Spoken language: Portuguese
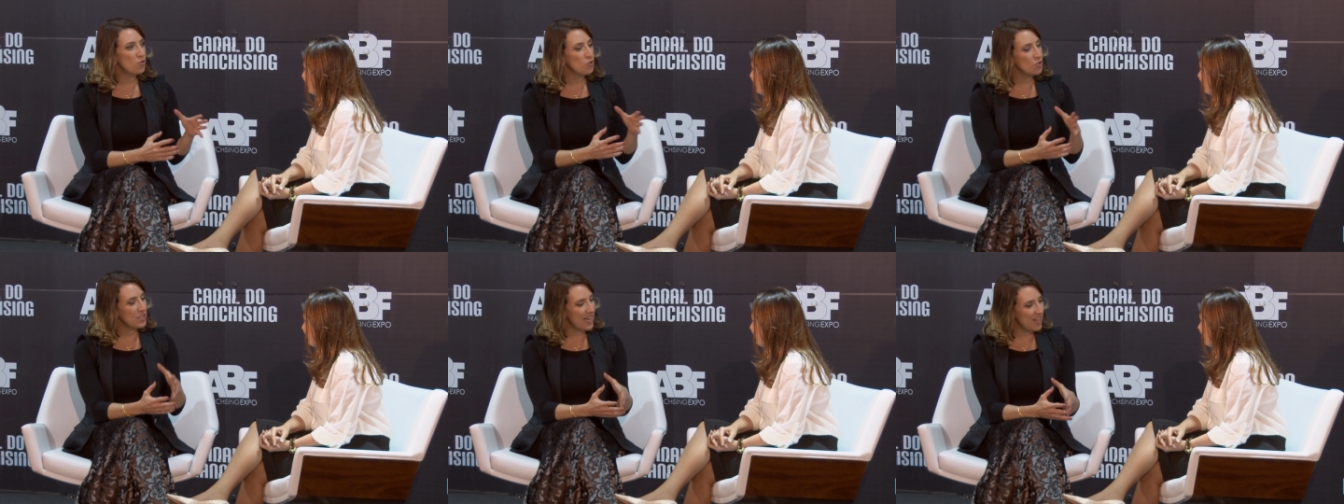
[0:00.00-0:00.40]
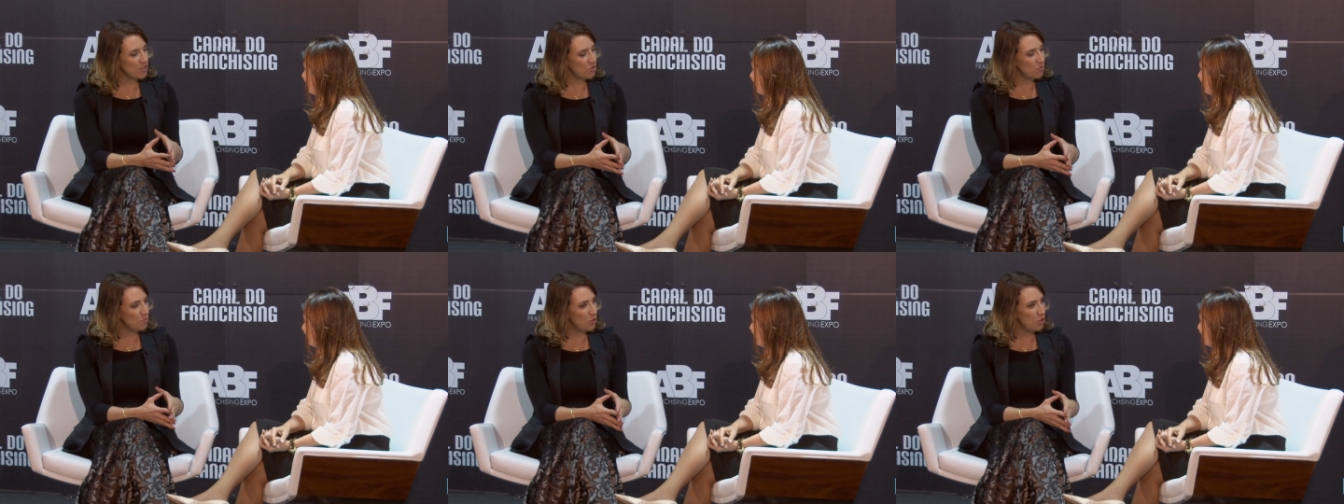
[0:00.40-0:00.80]

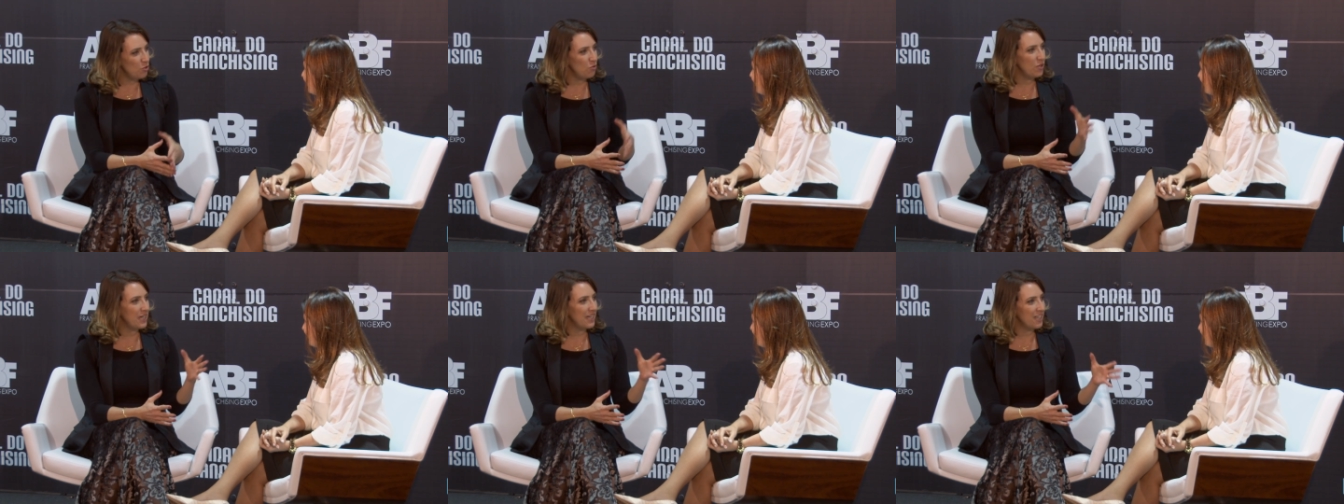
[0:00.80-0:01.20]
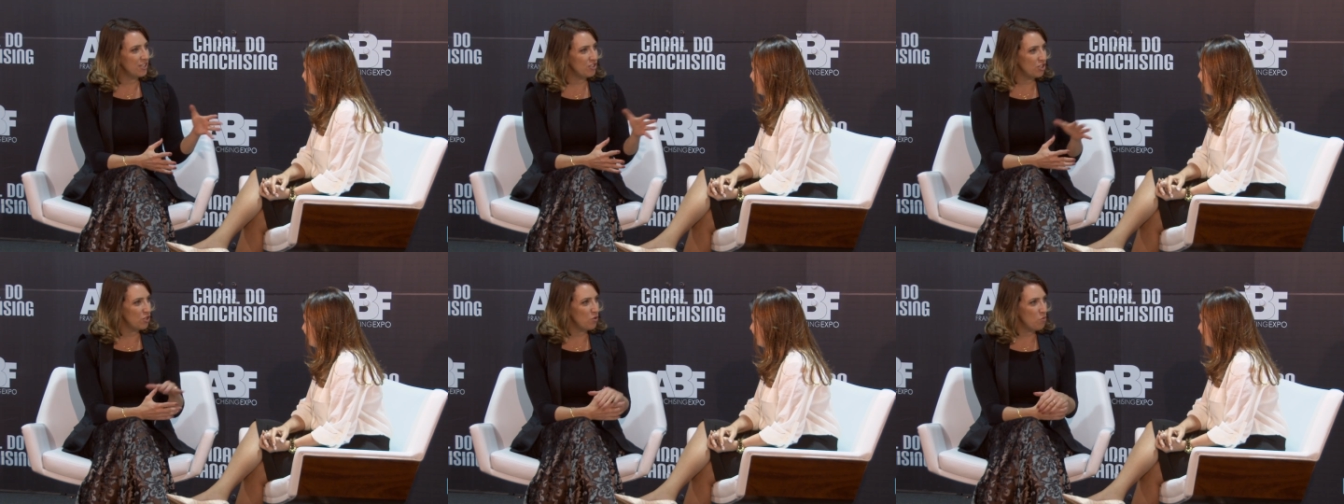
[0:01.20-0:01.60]
sucesso muito
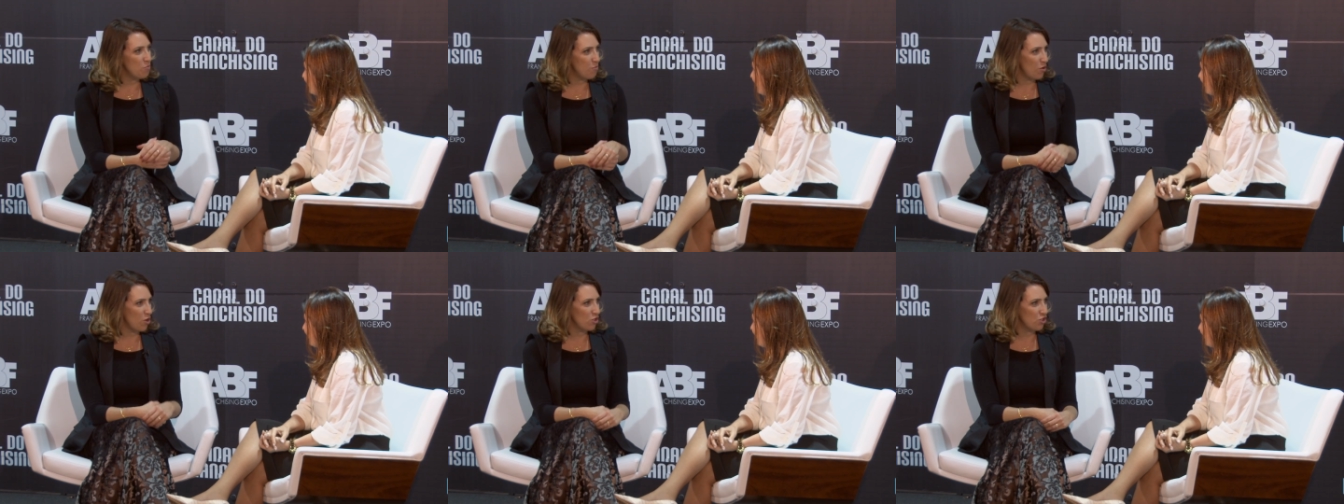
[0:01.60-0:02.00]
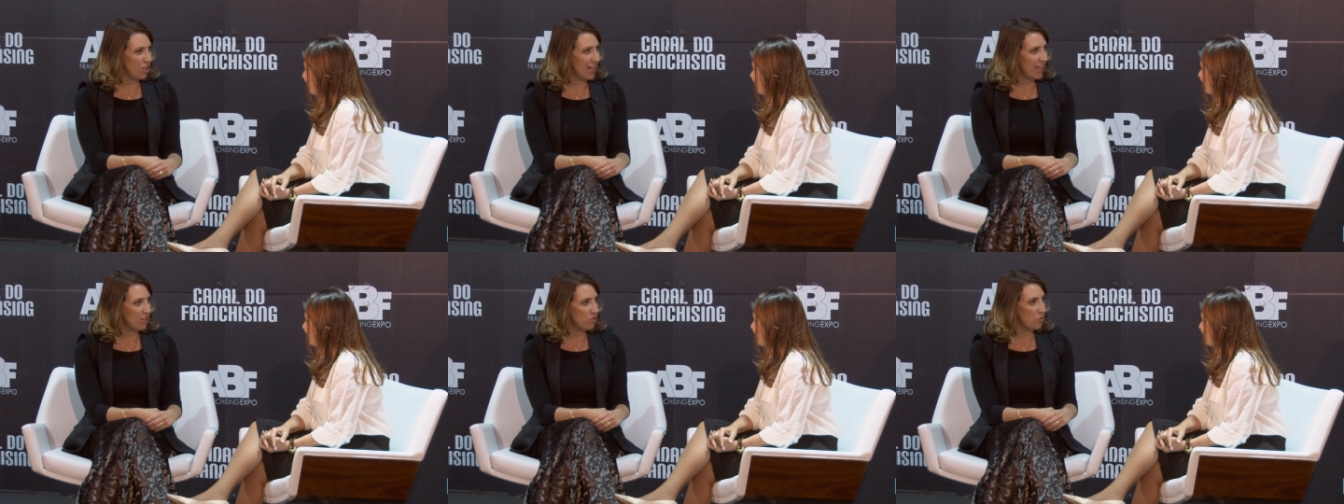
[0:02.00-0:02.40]
grande num
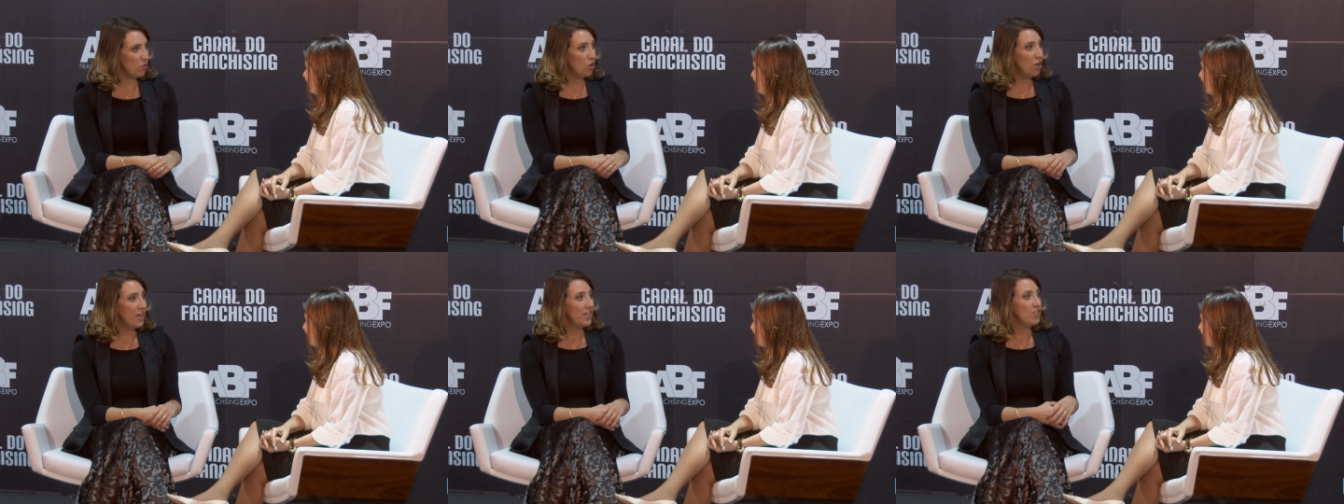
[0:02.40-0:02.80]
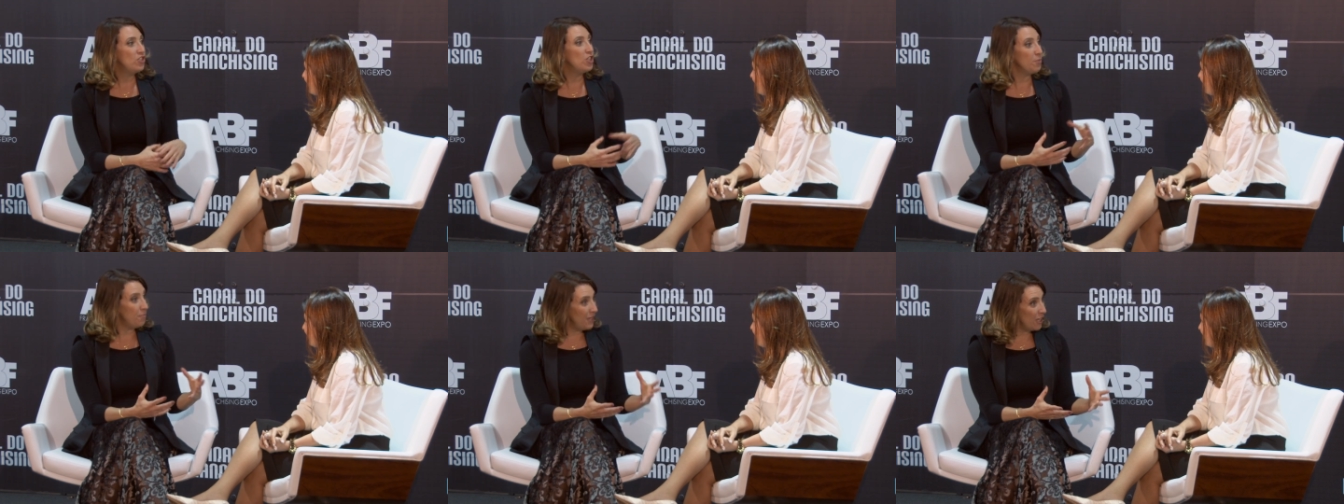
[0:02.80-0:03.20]
projeto
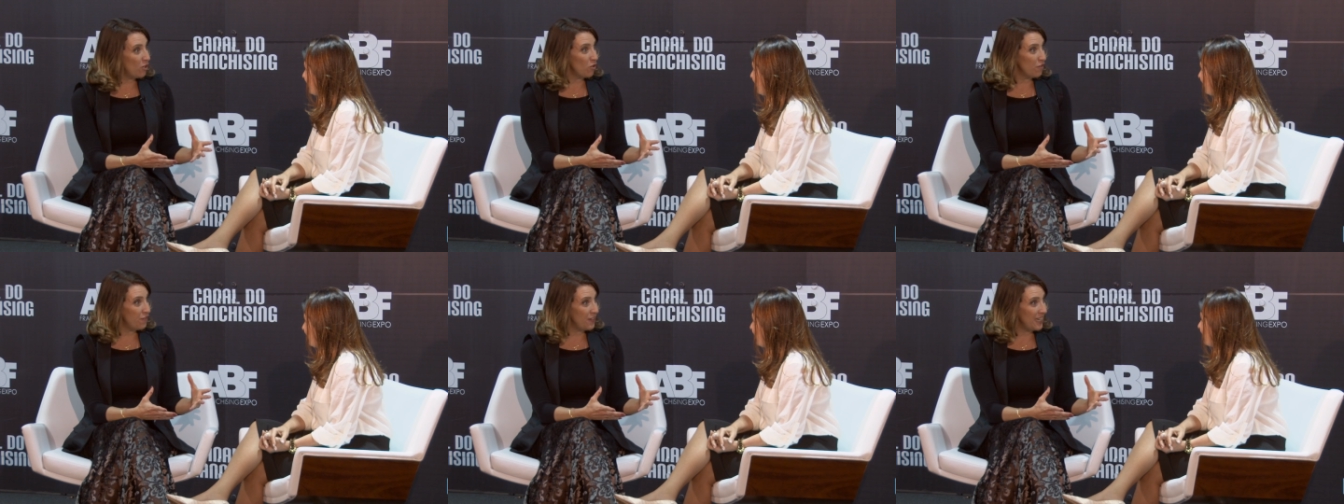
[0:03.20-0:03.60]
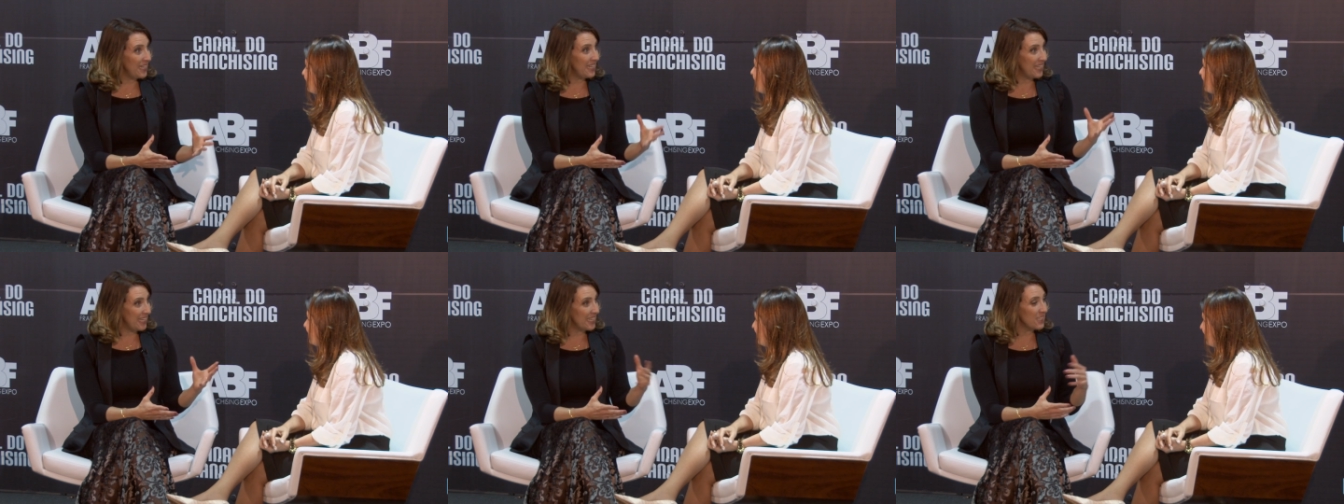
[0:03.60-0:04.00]
de micro
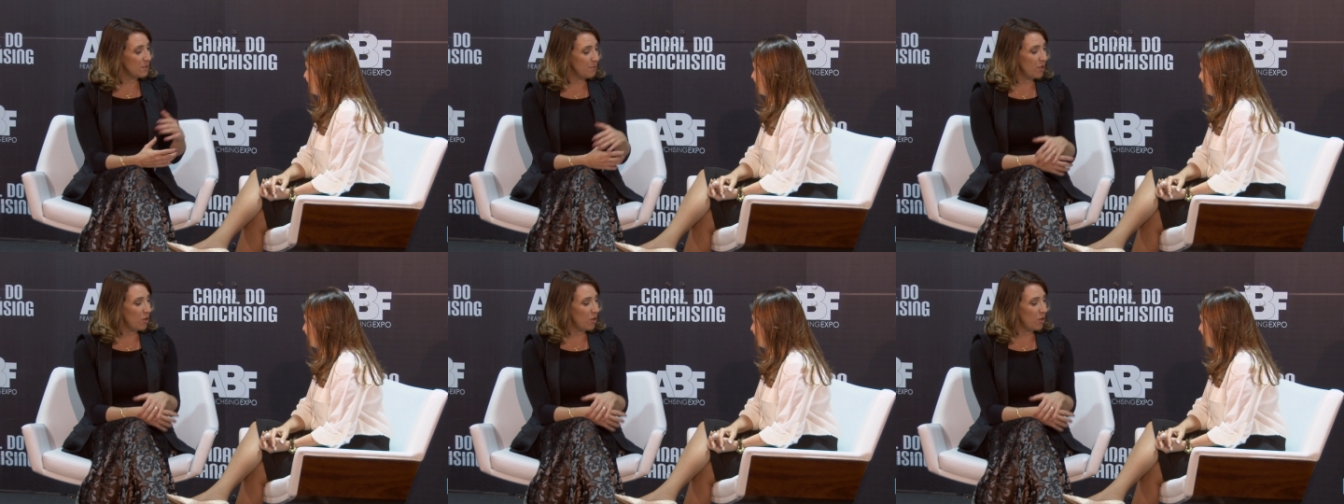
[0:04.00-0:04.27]
franquias.